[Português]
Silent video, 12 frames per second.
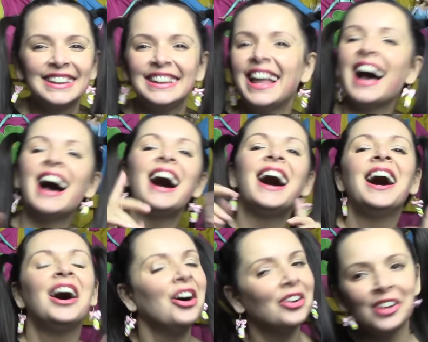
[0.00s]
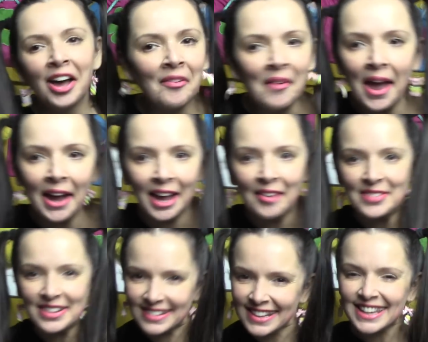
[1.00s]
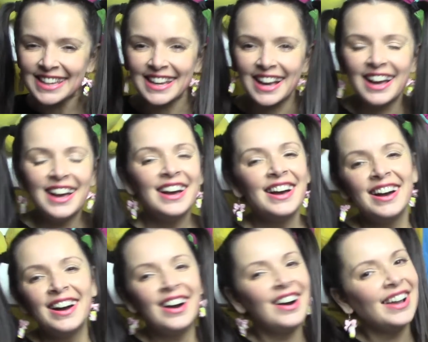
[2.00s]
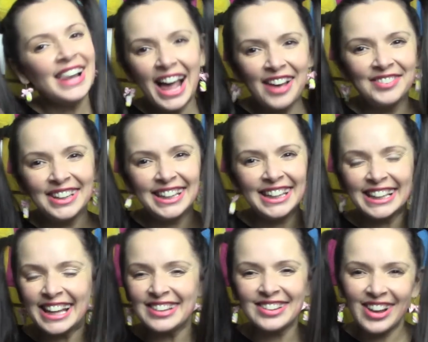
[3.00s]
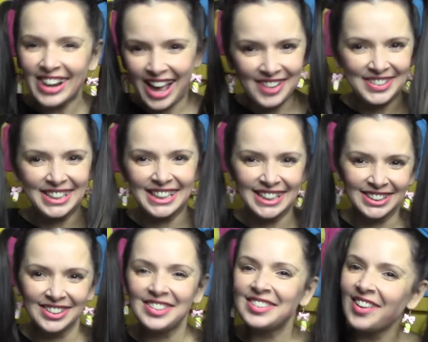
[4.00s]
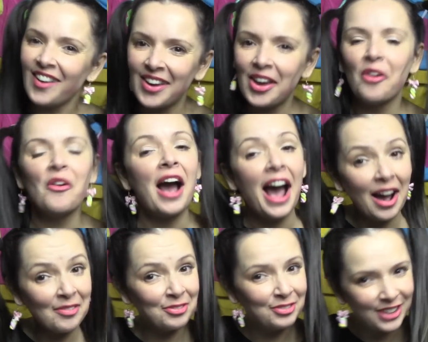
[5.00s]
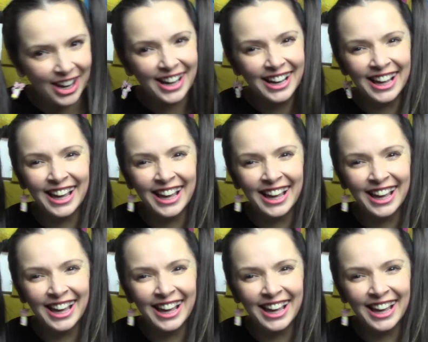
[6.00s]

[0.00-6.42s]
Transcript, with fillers: Não, não é, Gabizinha. Olá, meninas, olá, meninos, sou eu, a Fran.